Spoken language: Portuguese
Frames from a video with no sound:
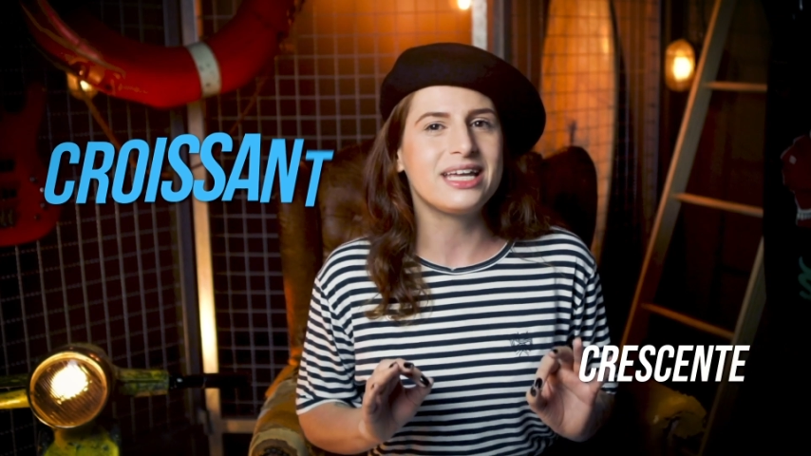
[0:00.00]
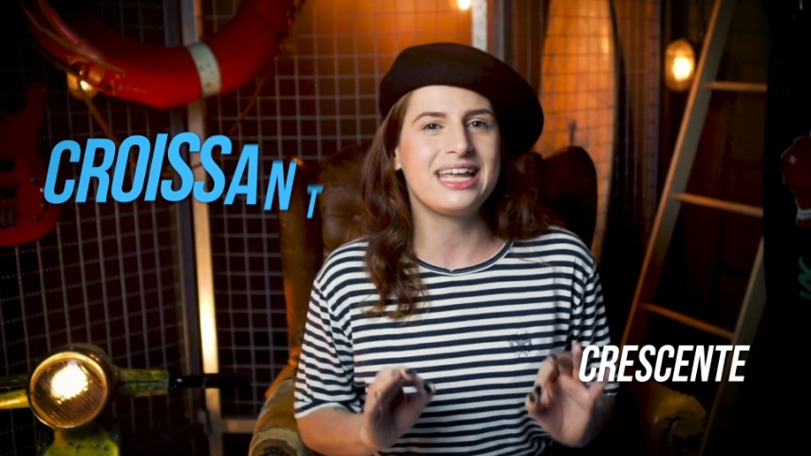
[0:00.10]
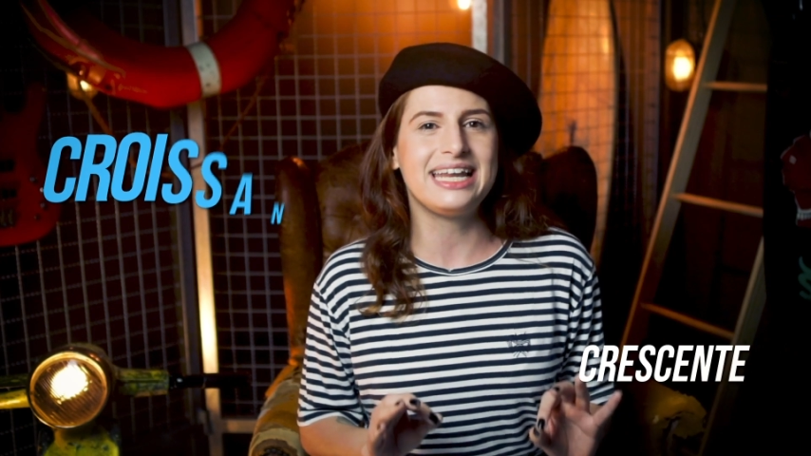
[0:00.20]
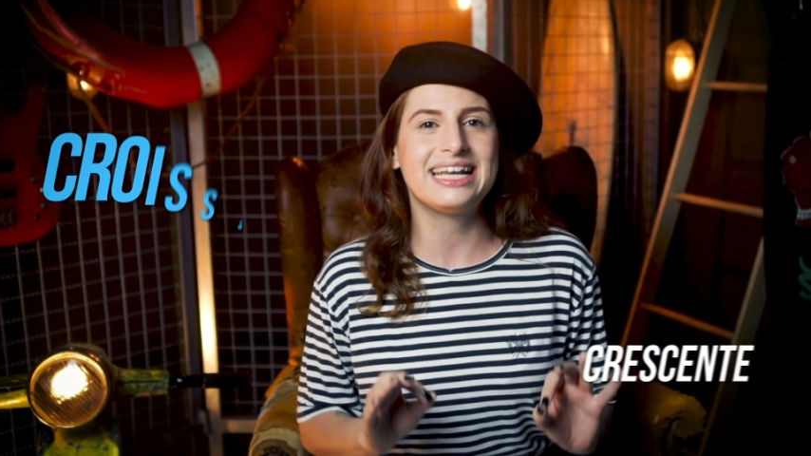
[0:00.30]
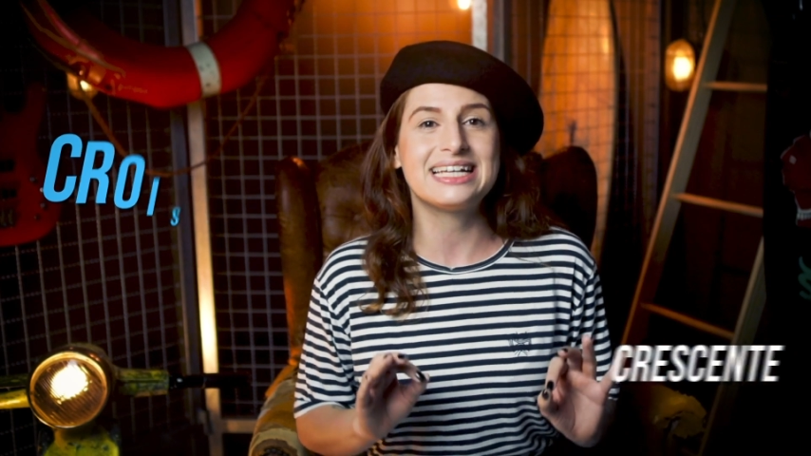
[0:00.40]

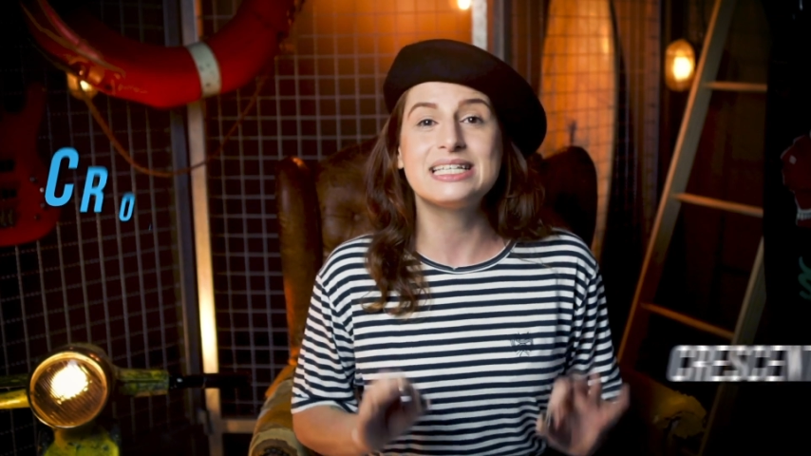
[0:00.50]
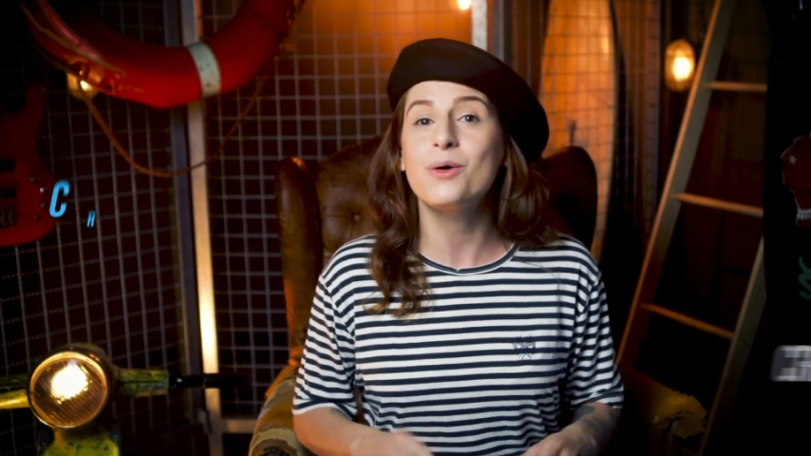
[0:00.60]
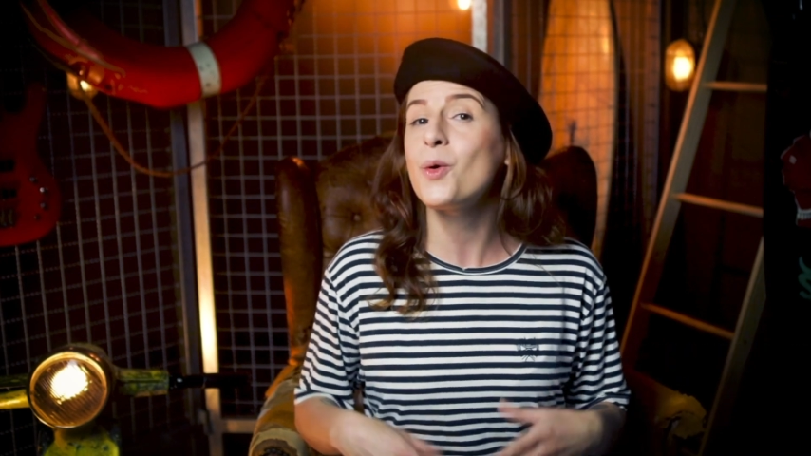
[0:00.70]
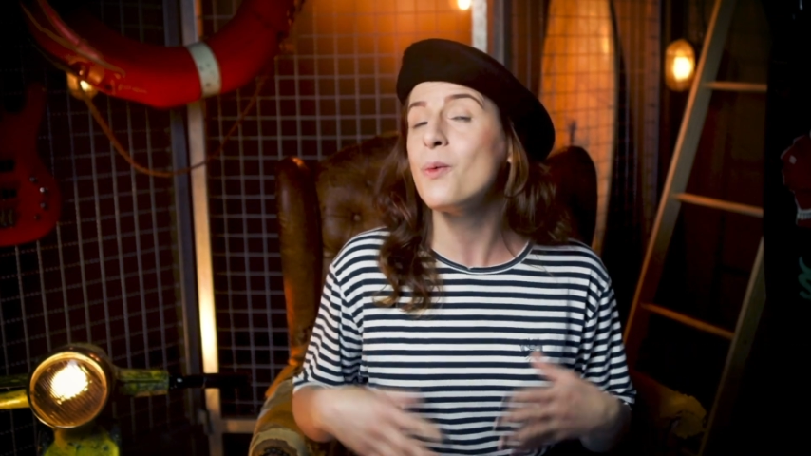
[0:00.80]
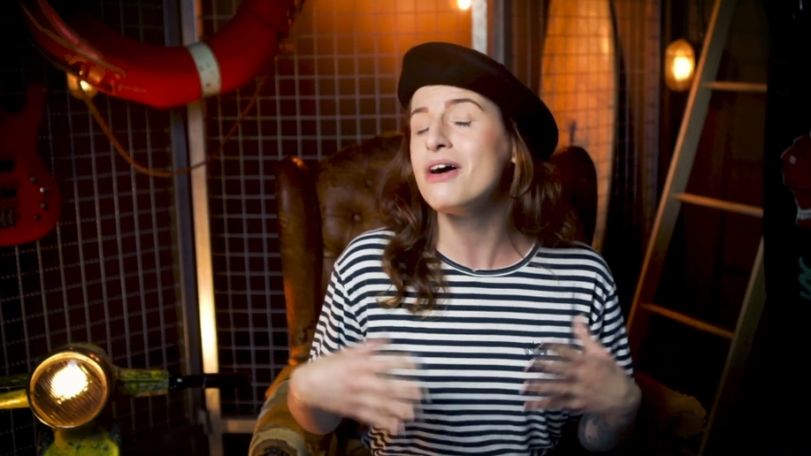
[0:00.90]
teria
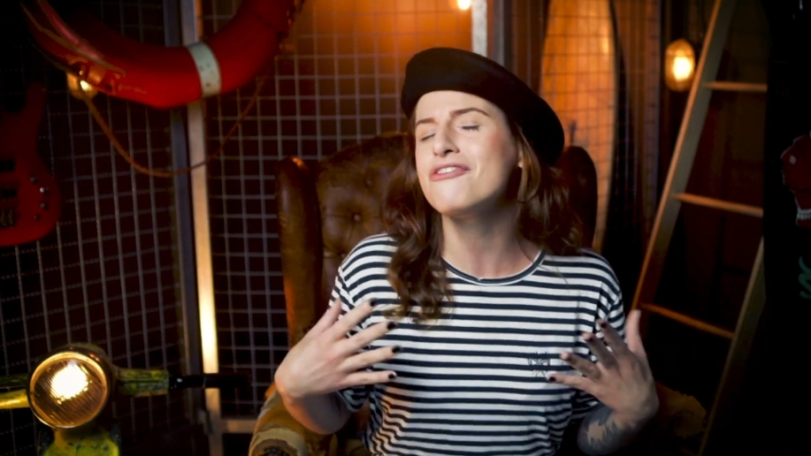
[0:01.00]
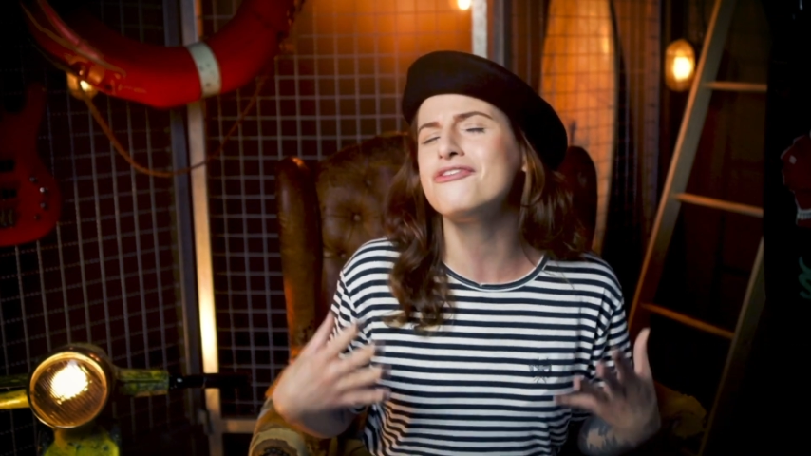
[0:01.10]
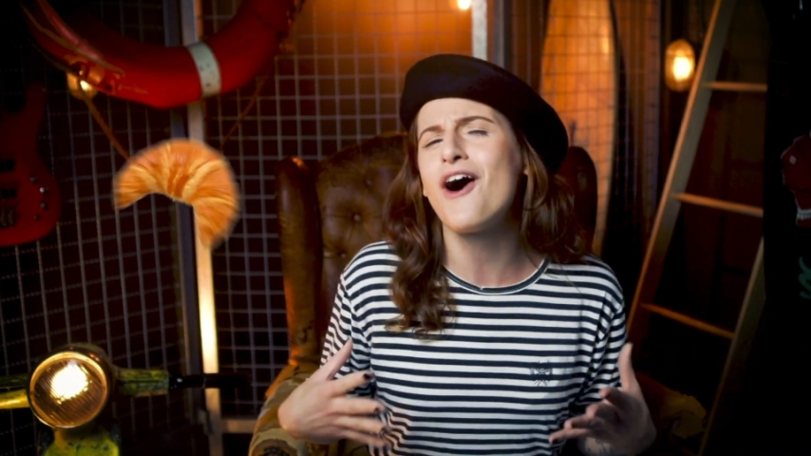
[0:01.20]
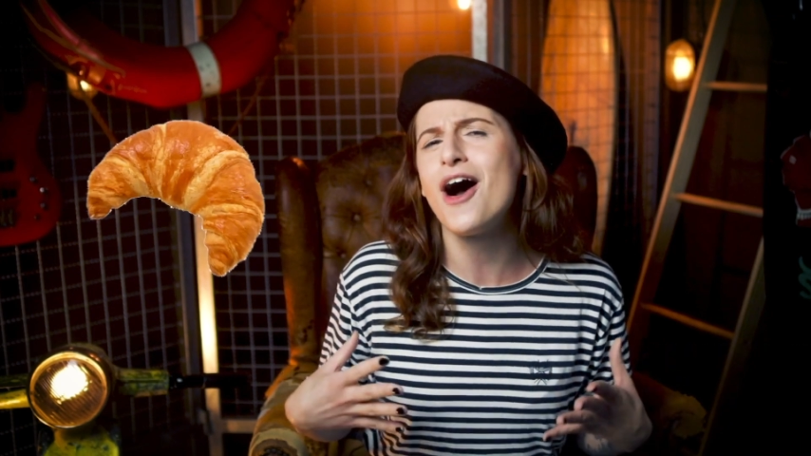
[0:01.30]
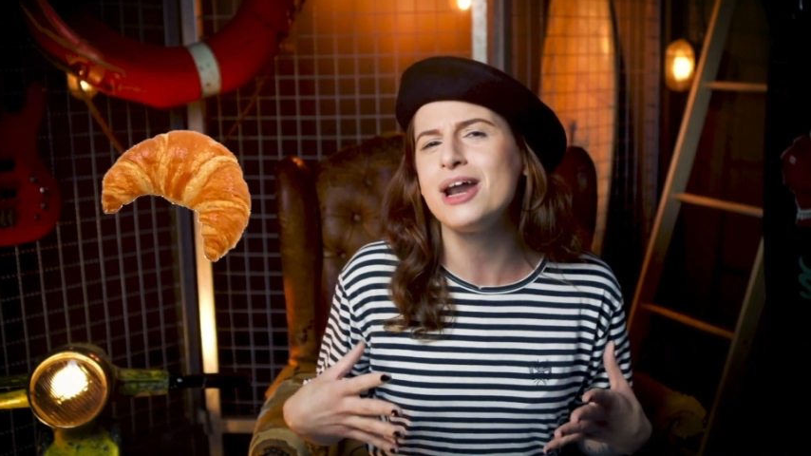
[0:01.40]
ligação com a
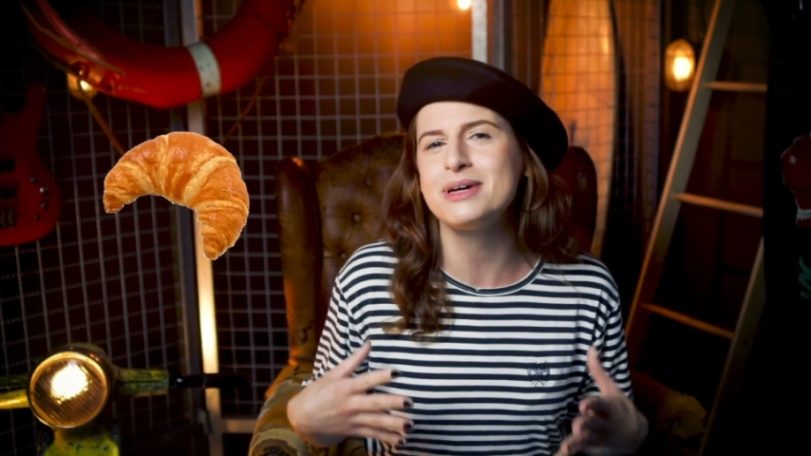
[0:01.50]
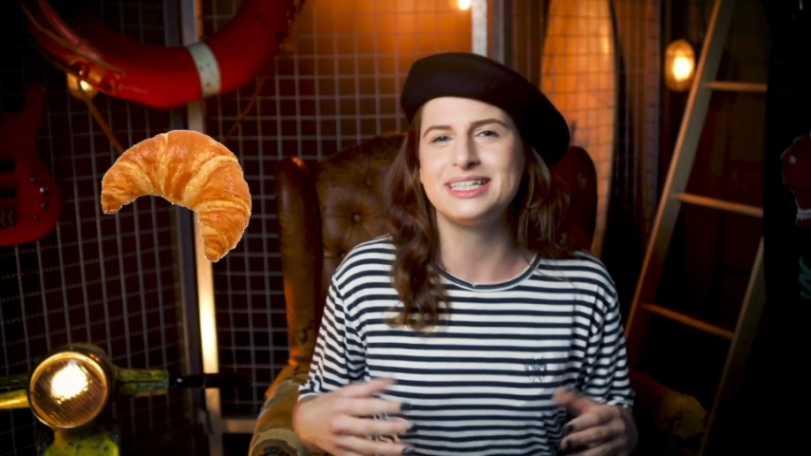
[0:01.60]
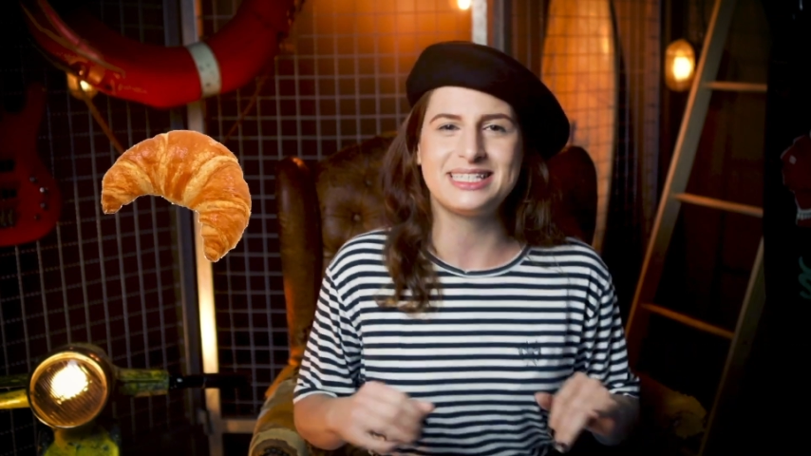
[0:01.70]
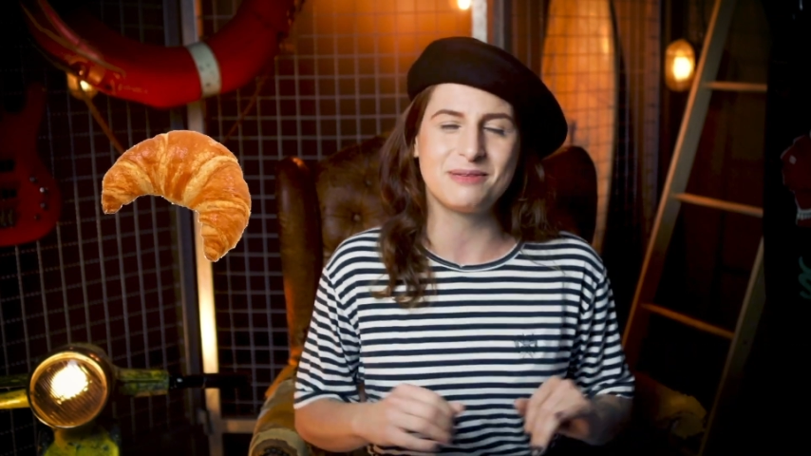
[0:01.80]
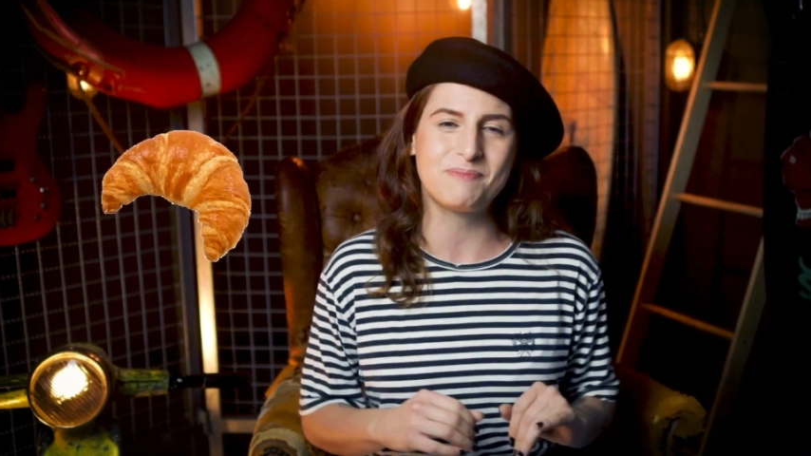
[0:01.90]
forma
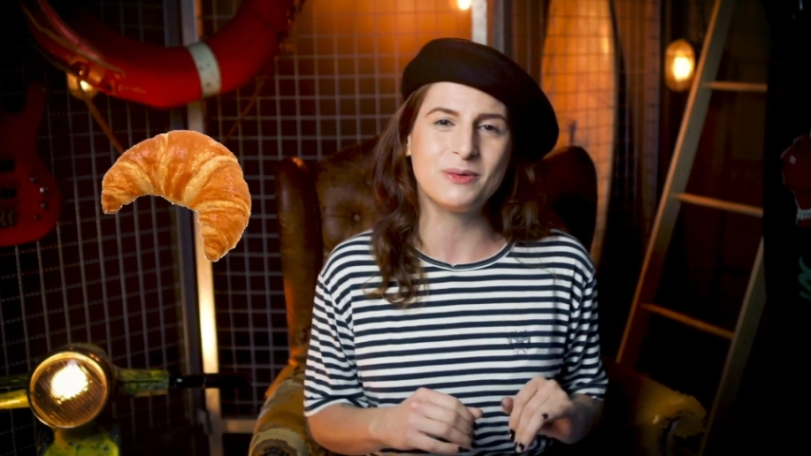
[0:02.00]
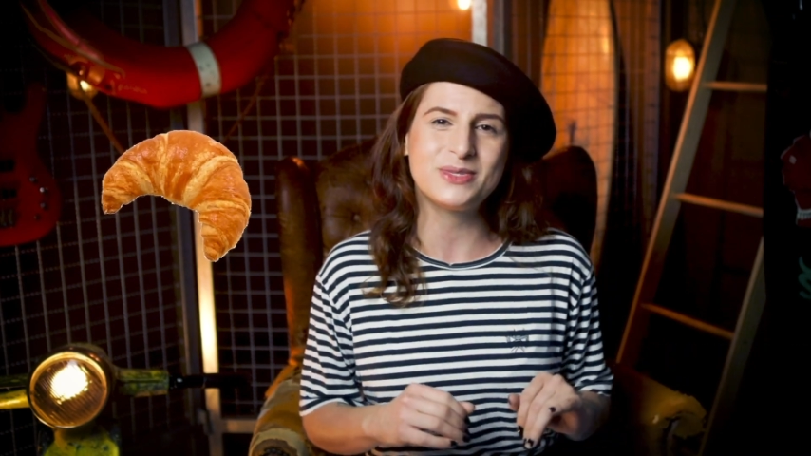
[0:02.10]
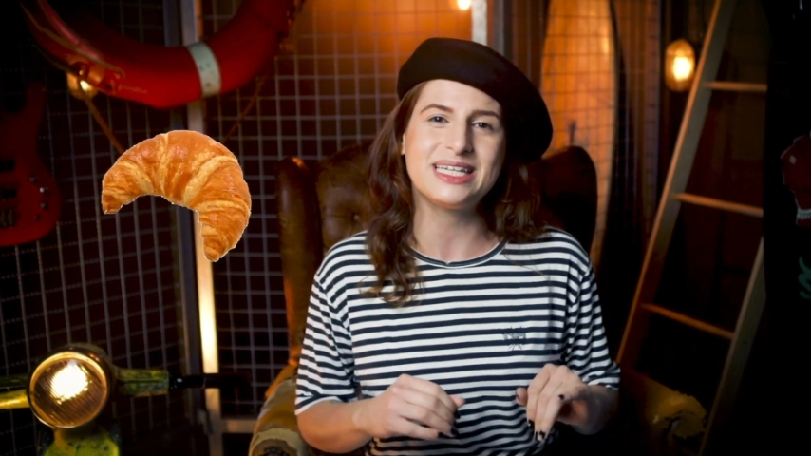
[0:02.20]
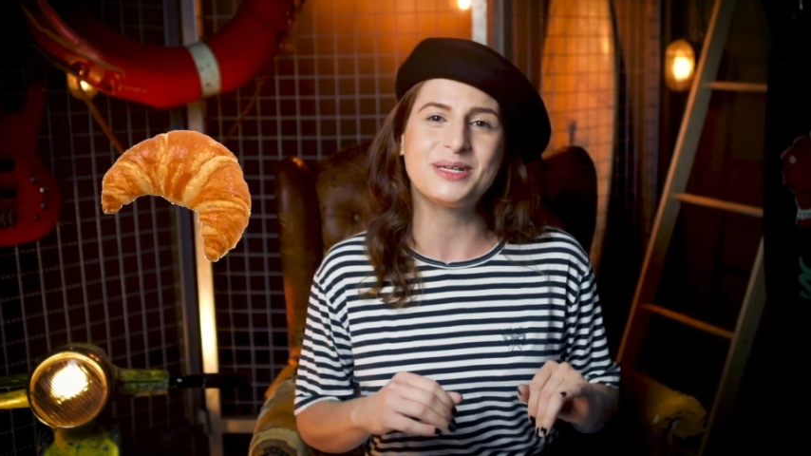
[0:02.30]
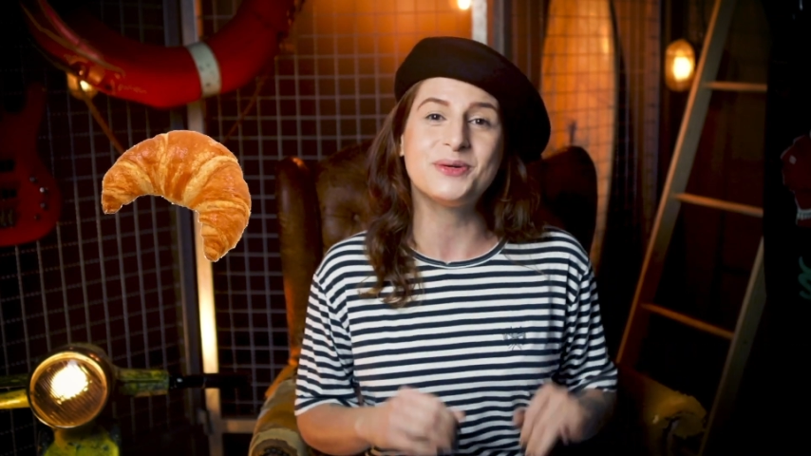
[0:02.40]
desse
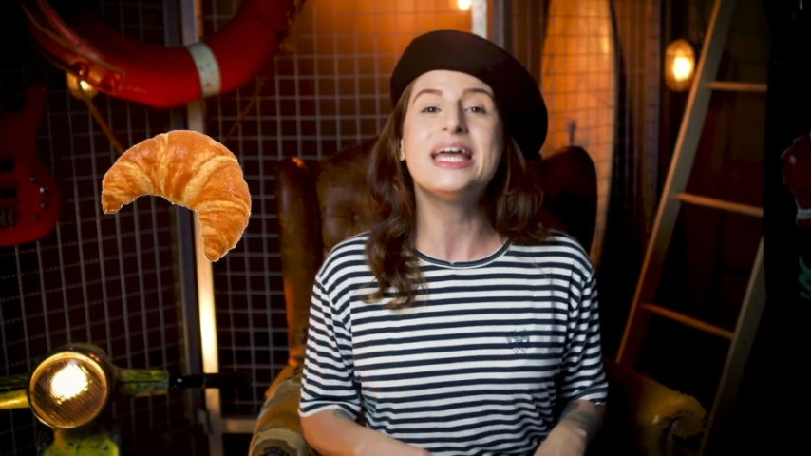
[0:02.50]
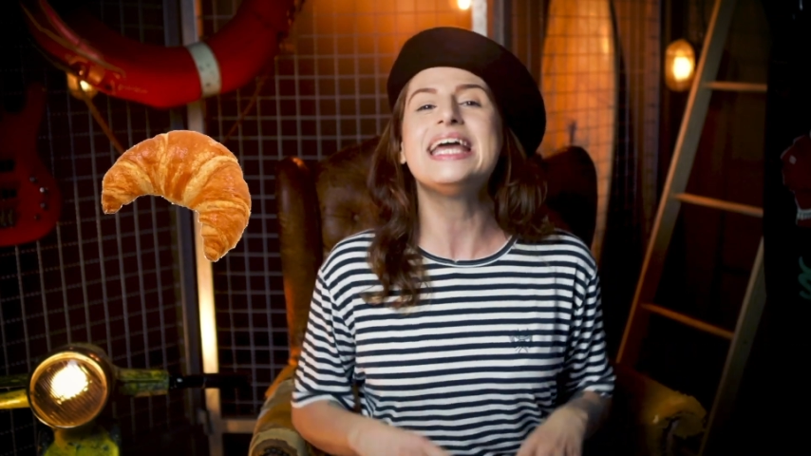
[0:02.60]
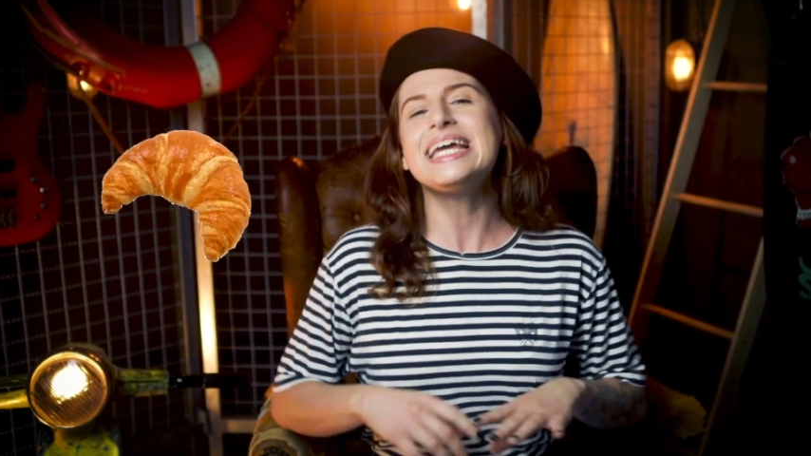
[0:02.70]
pãozinho,